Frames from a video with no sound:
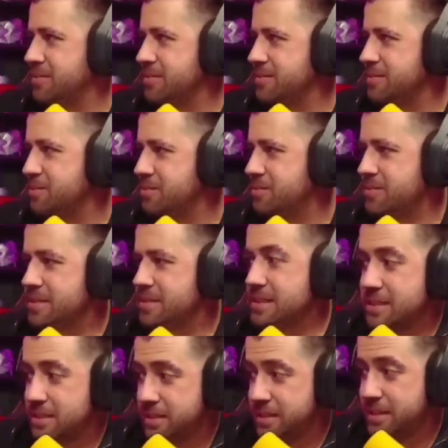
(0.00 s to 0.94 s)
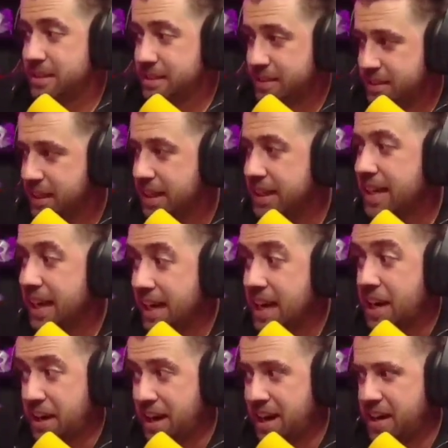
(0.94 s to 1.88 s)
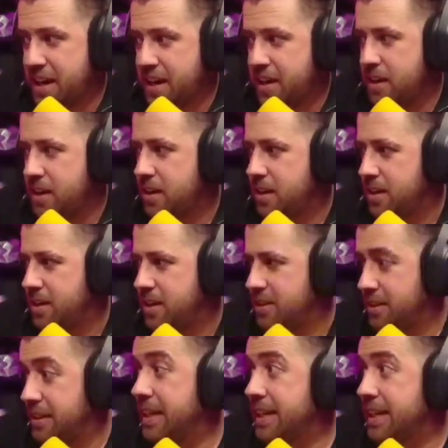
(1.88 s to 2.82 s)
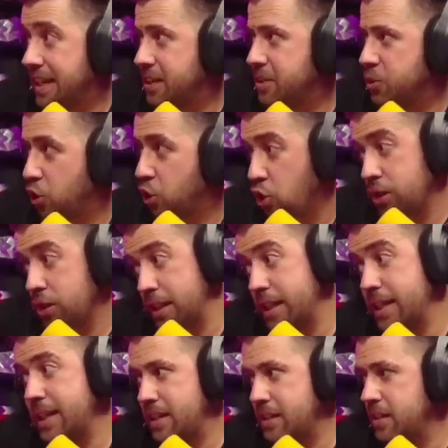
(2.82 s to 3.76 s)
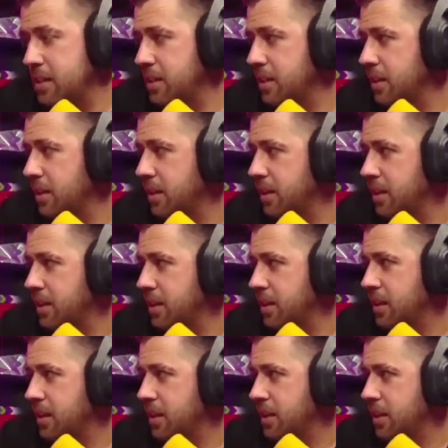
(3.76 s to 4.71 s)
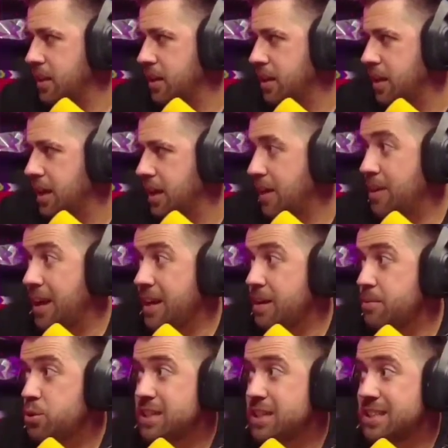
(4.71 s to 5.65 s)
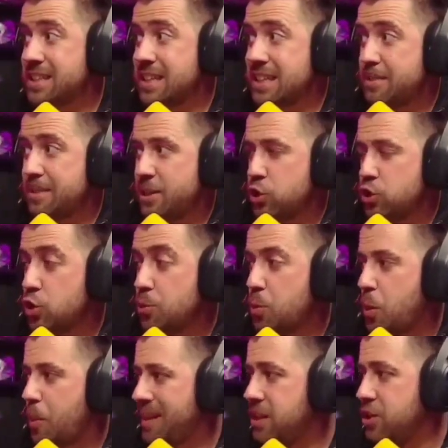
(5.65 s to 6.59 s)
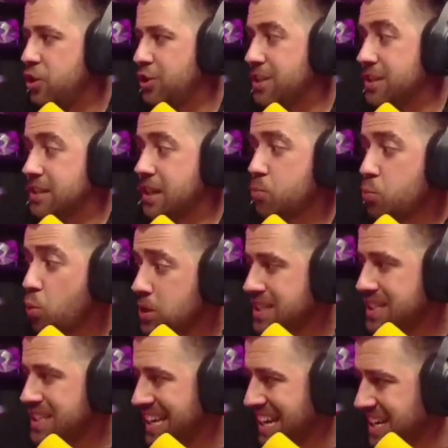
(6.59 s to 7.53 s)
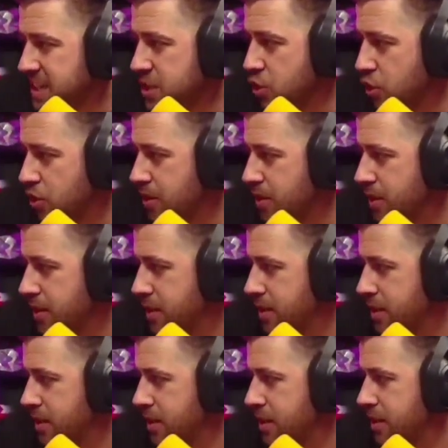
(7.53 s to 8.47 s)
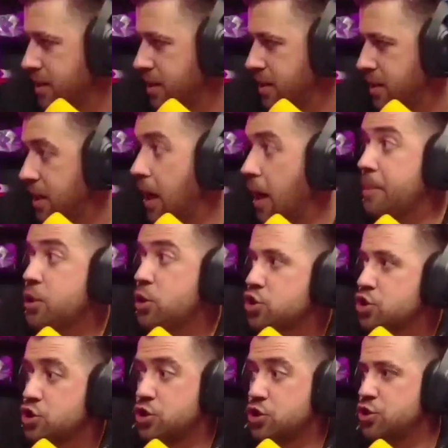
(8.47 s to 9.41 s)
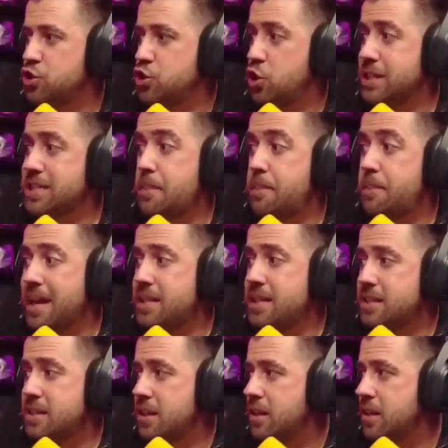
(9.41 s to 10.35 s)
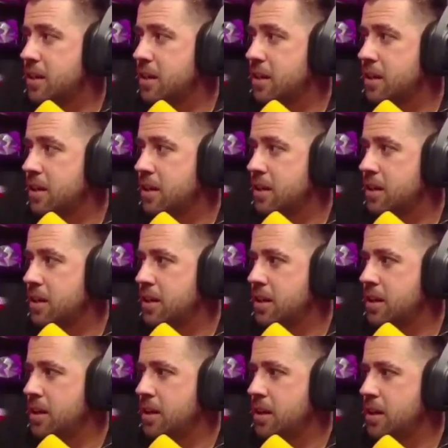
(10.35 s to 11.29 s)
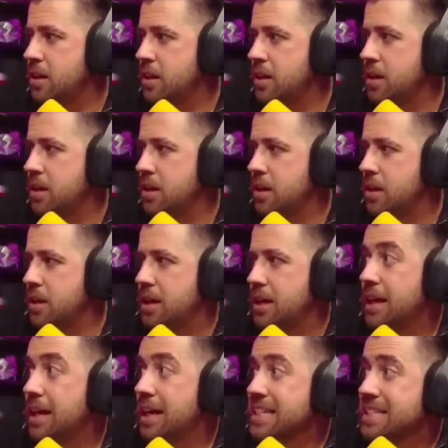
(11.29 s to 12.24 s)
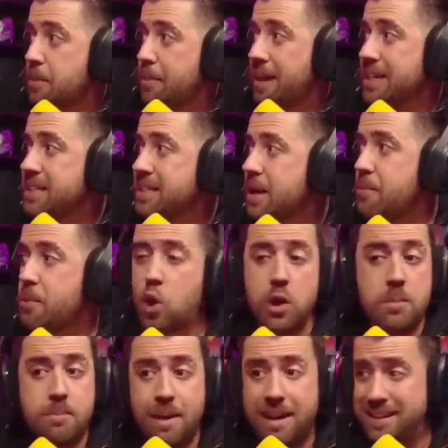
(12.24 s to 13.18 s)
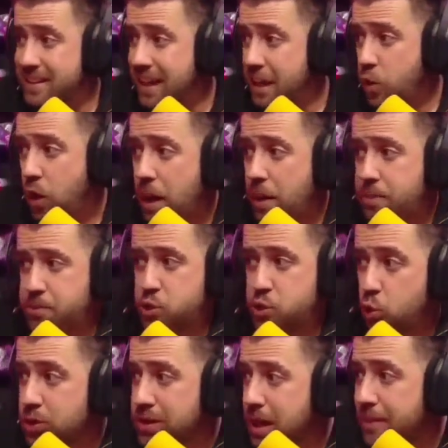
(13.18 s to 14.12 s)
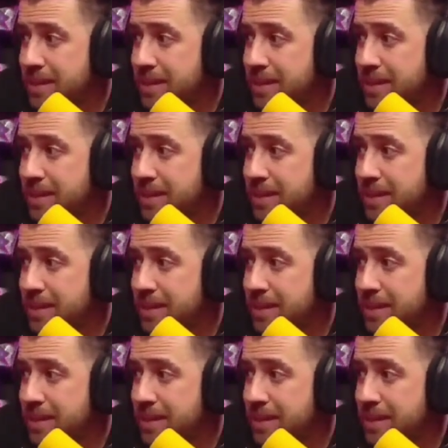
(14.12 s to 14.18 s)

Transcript: Vamos a hablar de este tema. Tiene cara rara, ¿eh? Tiene, ojo que tiene. de este tema en otro momento. Hablaremos de este tema en otro momento y está muy serio. Amigos, yo que sepáis. Ya queda menos. Ya queda menos. Que sepáis que me lo he inventado absolutamente